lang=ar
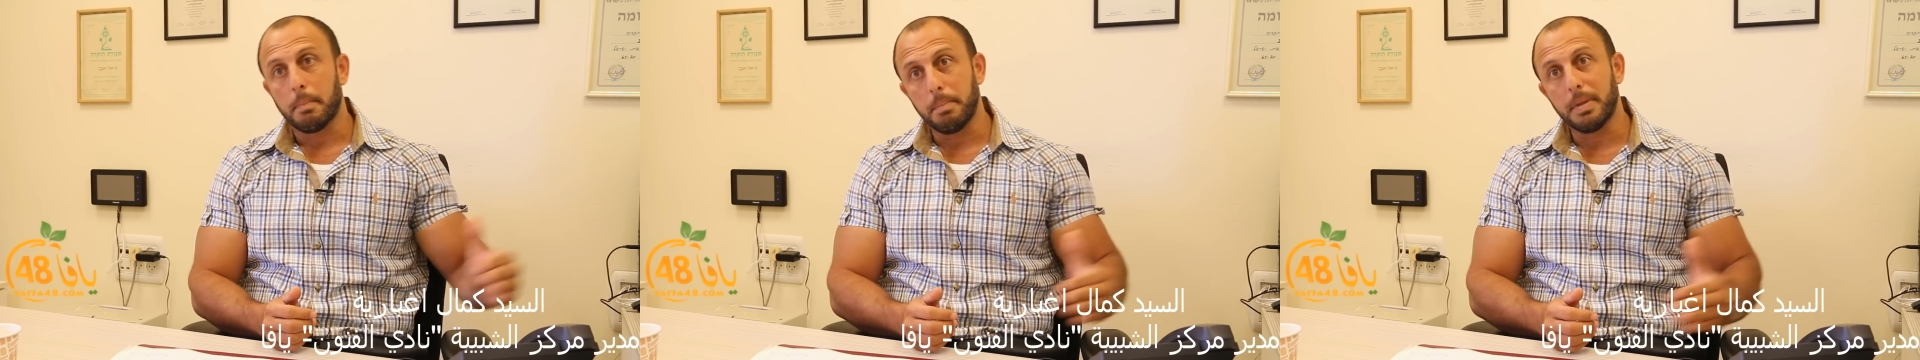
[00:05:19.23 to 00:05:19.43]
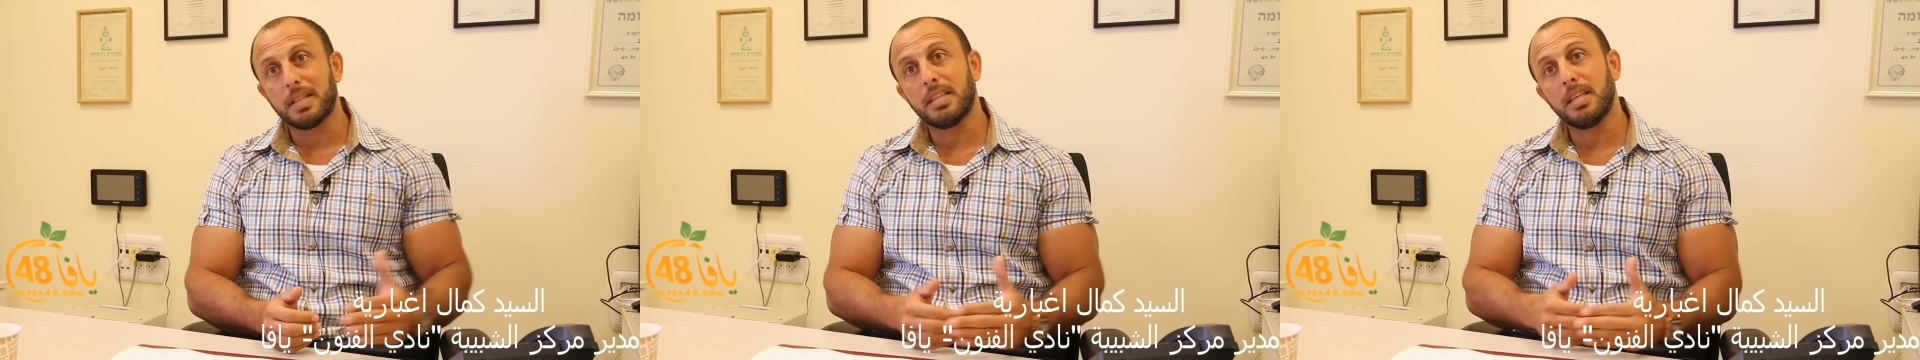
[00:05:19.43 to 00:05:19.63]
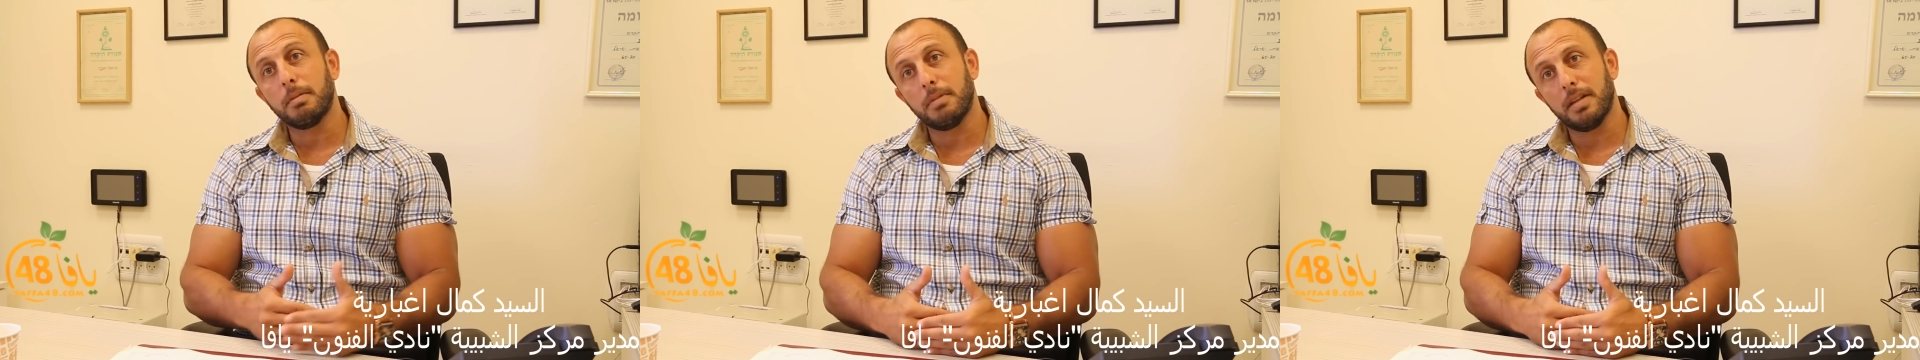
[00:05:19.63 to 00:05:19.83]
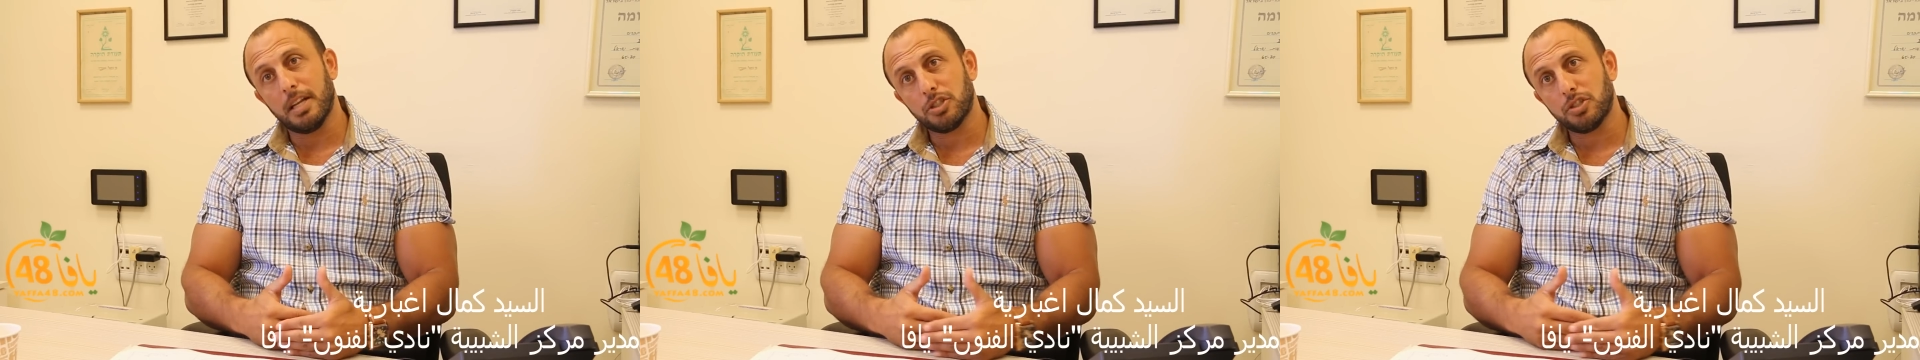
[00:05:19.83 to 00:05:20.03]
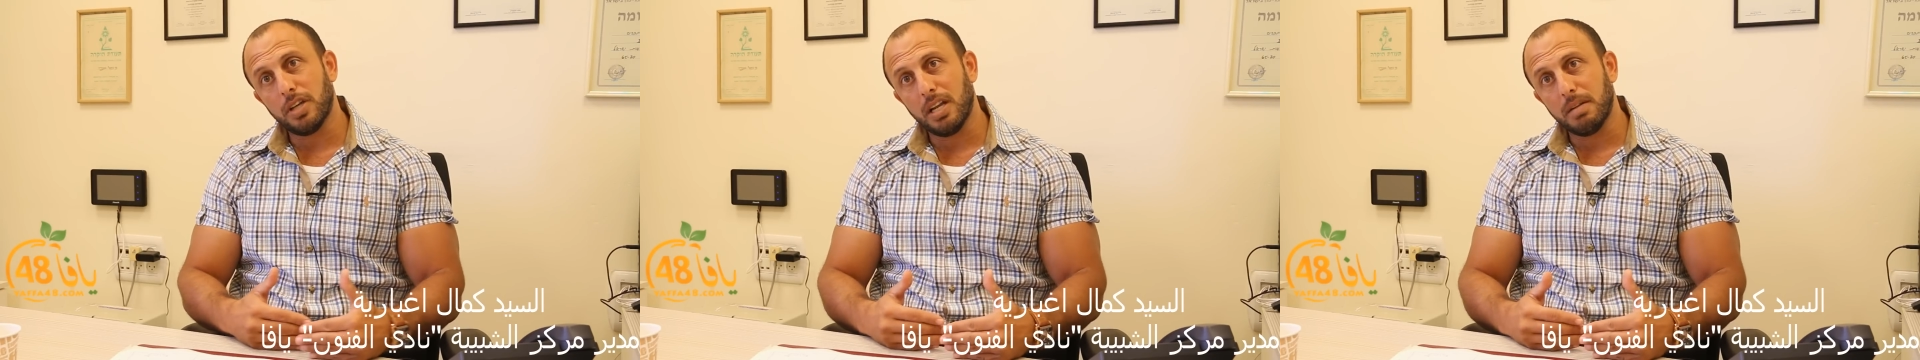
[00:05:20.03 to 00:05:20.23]
بكثير من
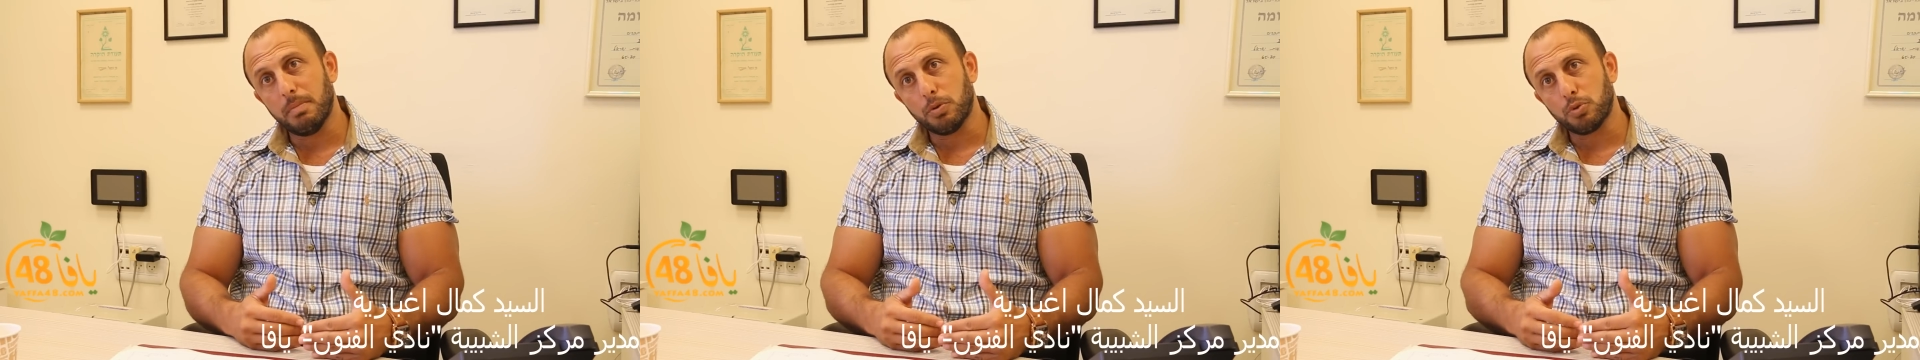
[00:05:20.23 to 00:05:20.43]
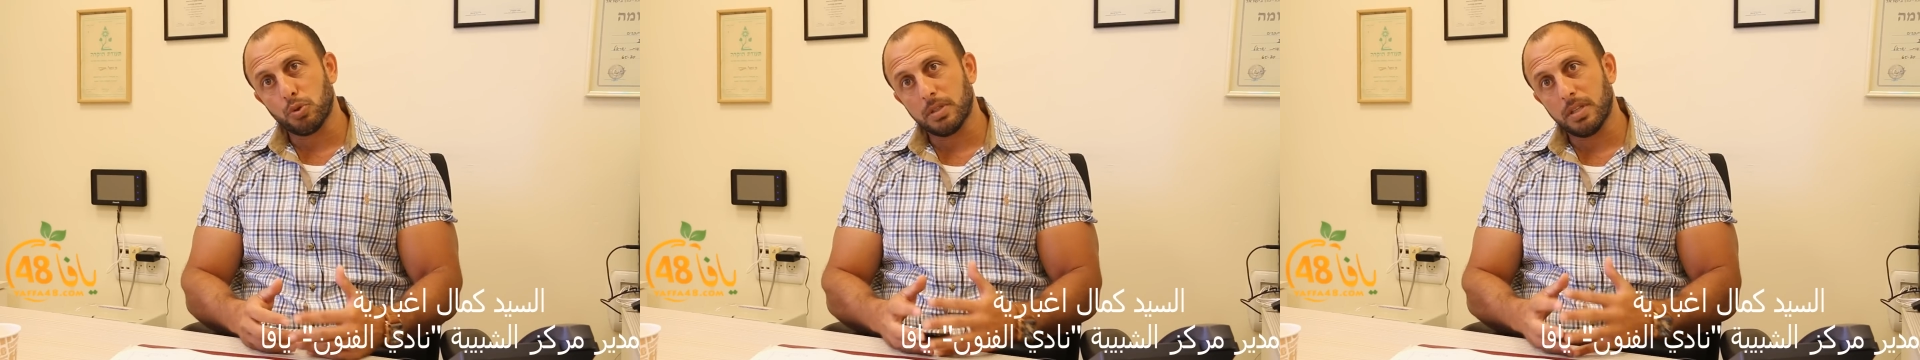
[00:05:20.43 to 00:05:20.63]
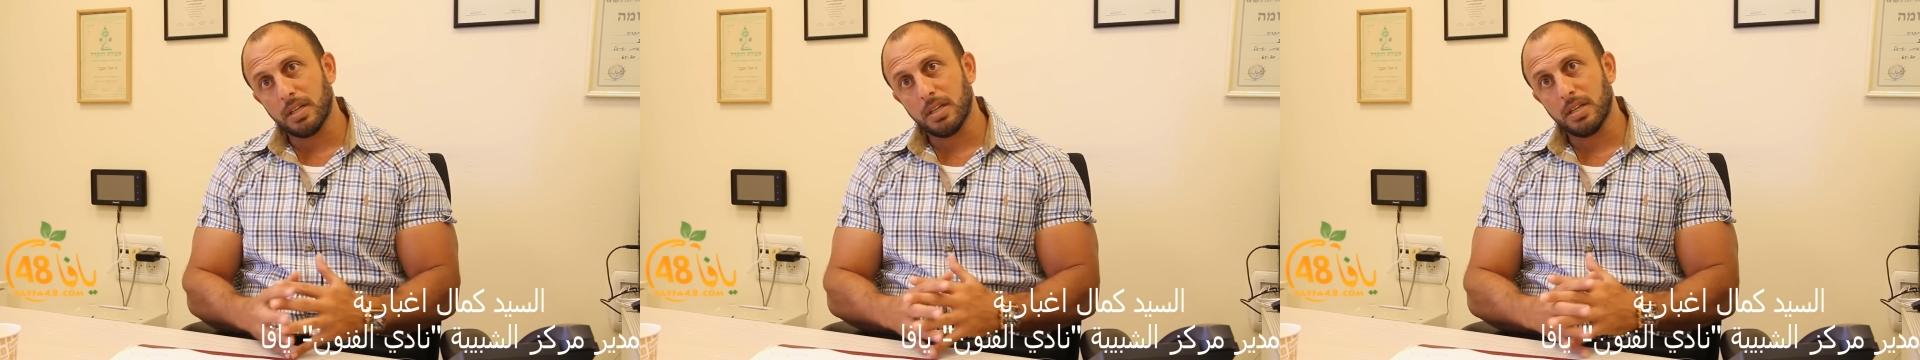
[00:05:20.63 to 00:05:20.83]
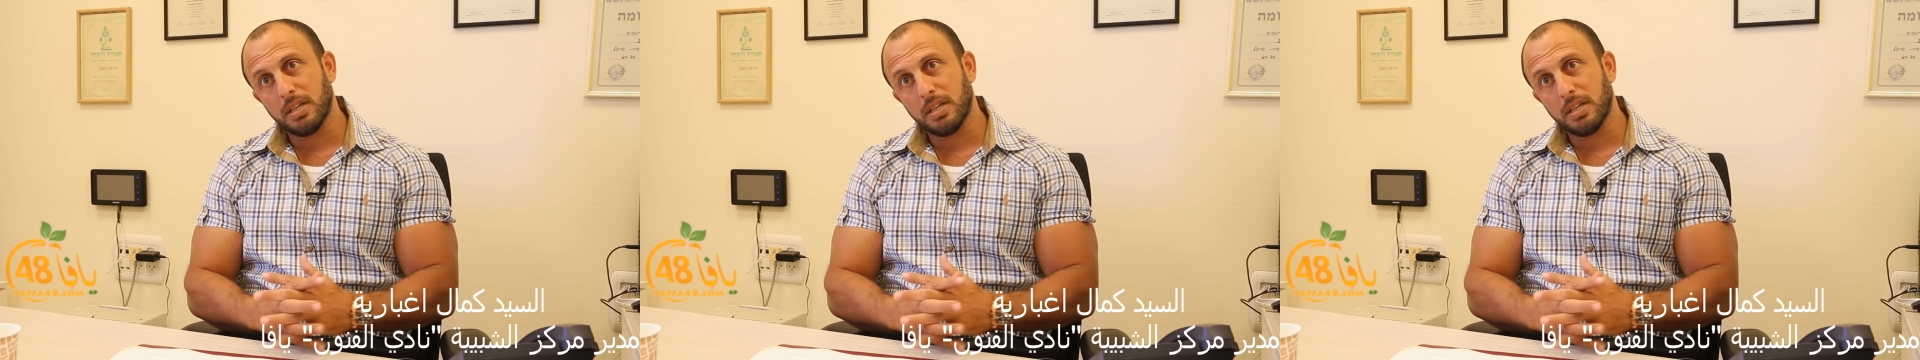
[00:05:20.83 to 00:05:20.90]
الاشياء الموجوده